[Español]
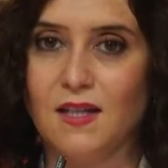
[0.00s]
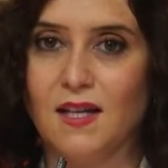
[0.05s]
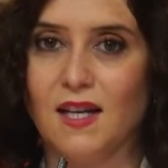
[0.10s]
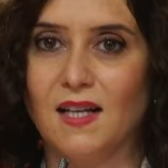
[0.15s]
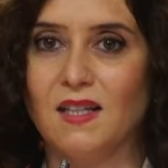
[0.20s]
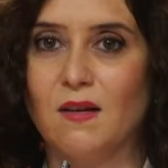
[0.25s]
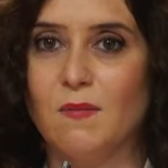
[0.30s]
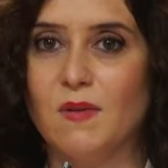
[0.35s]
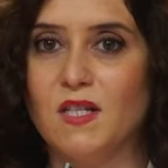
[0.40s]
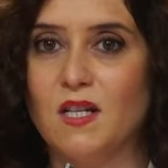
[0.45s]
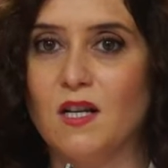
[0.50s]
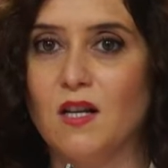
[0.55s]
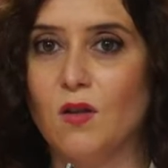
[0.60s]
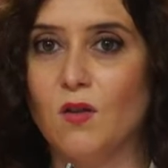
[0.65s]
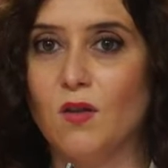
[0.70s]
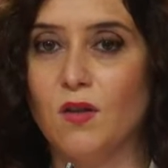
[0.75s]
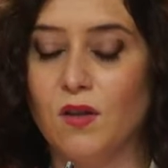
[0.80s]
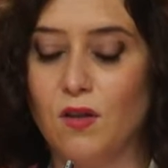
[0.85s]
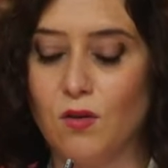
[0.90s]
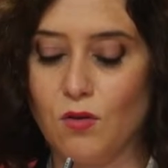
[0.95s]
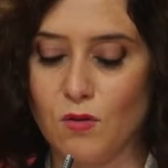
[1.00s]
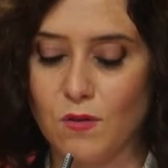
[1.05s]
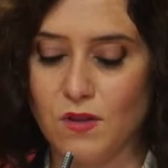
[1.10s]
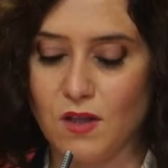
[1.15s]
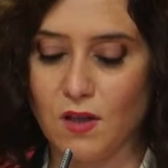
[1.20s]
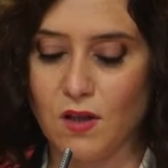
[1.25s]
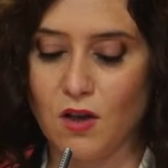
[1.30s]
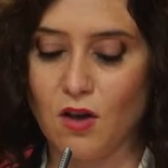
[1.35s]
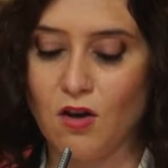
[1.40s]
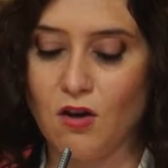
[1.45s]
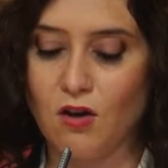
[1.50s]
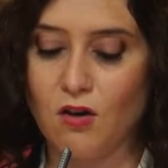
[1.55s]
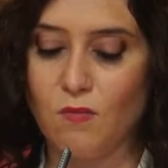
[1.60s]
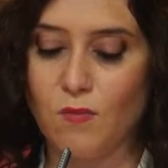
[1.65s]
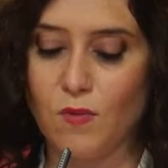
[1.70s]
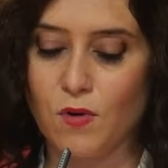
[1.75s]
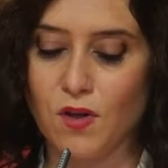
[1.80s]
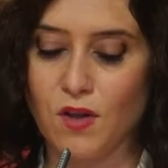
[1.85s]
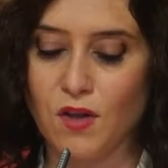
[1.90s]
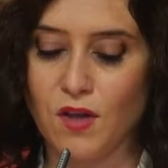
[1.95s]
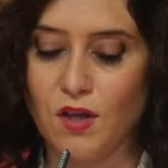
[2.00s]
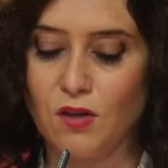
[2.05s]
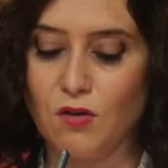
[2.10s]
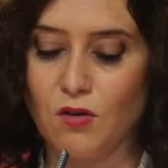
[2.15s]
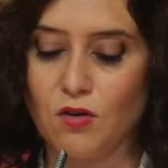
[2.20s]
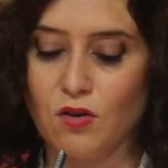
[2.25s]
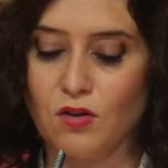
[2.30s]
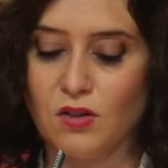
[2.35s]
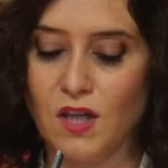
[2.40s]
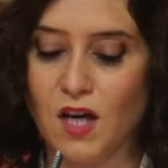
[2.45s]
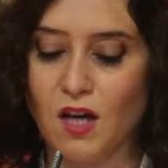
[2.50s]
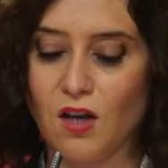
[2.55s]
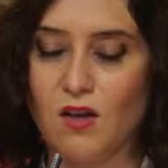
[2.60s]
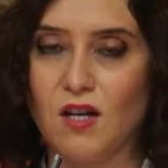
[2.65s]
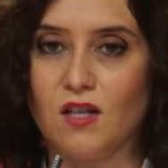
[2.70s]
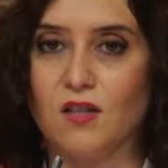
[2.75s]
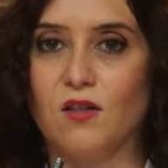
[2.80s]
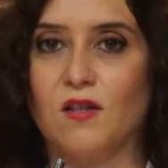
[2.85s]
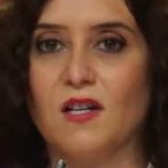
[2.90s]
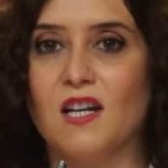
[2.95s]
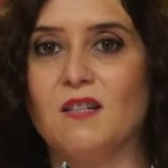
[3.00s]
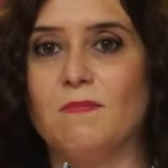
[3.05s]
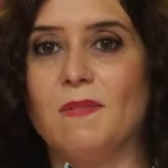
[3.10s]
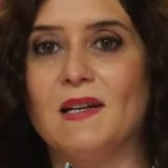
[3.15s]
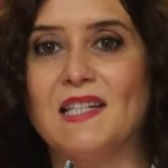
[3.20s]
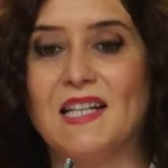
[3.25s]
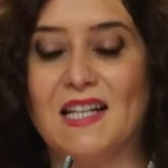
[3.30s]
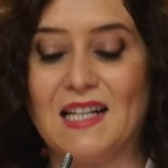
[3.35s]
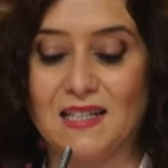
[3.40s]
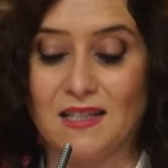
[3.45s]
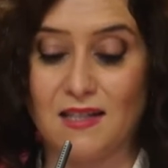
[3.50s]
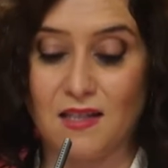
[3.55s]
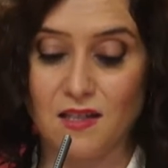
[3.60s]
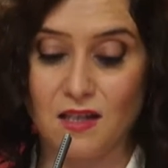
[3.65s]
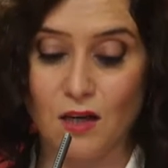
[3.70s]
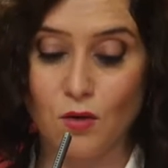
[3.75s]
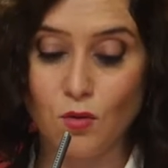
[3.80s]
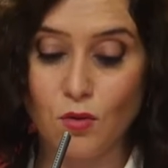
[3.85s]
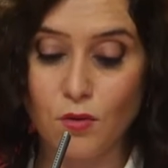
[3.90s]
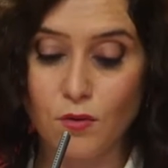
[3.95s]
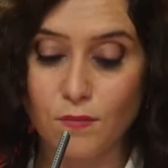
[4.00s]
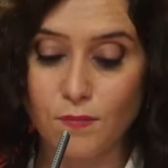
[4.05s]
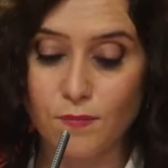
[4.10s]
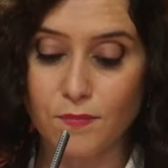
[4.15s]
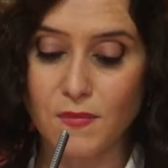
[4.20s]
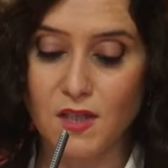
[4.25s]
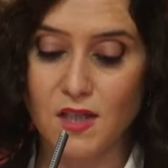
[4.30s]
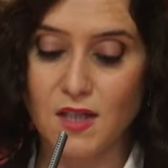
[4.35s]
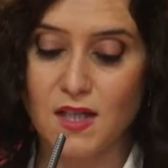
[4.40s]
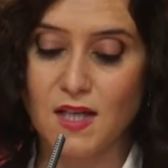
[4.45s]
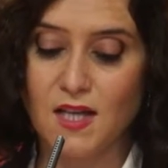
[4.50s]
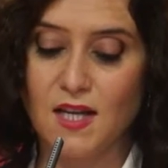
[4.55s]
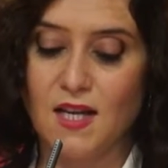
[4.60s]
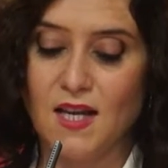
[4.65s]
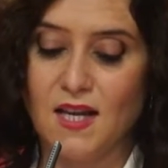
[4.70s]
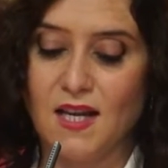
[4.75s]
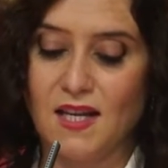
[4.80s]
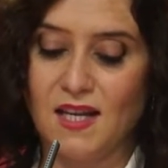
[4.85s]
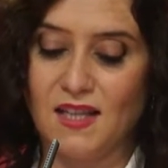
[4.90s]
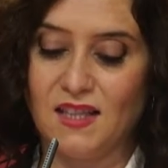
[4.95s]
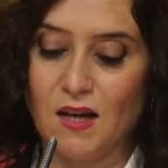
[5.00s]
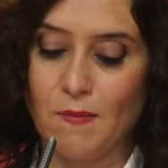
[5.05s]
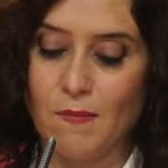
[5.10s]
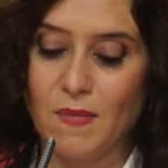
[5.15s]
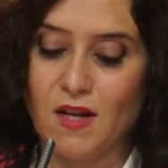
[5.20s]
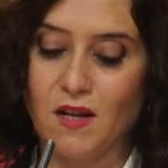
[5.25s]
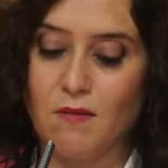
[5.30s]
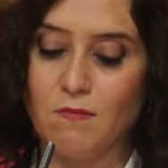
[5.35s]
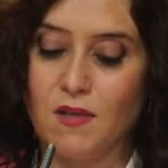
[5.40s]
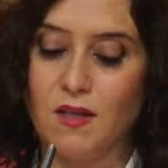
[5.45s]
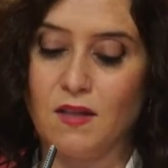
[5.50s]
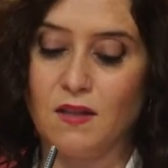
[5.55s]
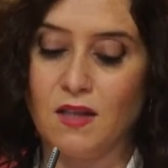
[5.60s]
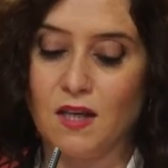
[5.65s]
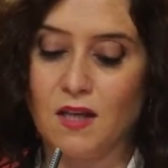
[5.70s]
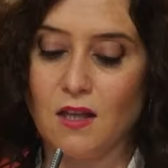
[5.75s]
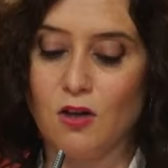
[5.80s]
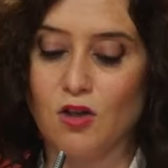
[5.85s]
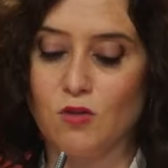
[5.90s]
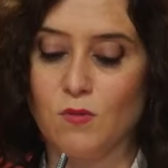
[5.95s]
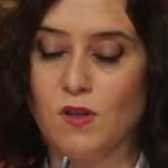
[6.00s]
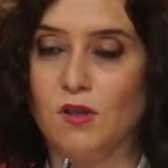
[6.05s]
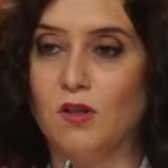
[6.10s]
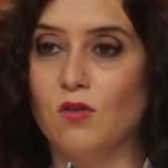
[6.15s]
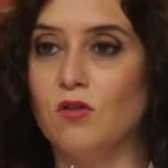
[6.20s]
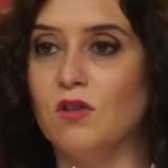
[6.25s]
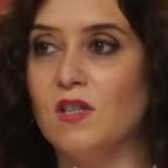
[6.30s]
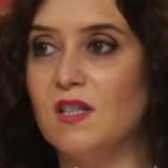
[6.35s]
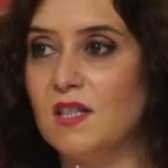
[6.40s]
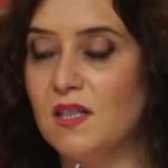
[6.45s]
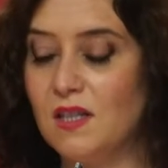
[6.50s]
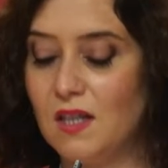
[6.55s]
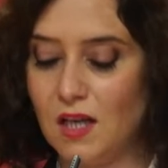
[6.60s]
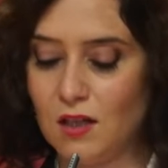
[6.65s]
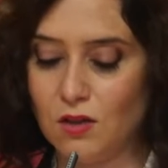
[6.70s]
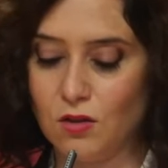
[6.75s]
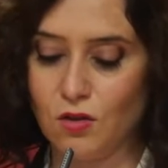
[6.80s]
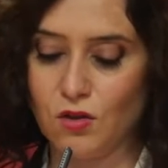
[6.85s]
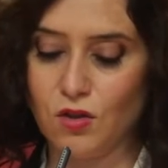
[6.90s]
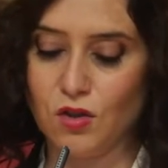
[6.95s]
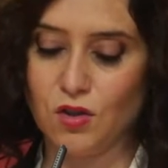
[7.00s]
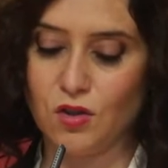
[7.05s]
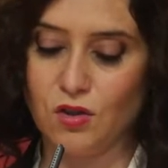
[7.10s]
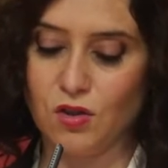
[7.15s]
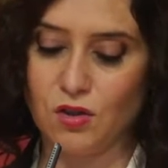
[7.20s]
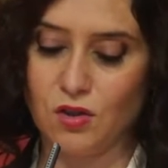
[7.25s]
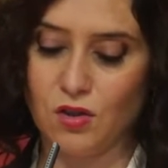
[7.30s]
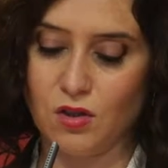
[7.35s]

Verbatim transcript: que también se han reducido un 95% el contagio en las zonas básicas de salud y también en 20 de los 21 distritos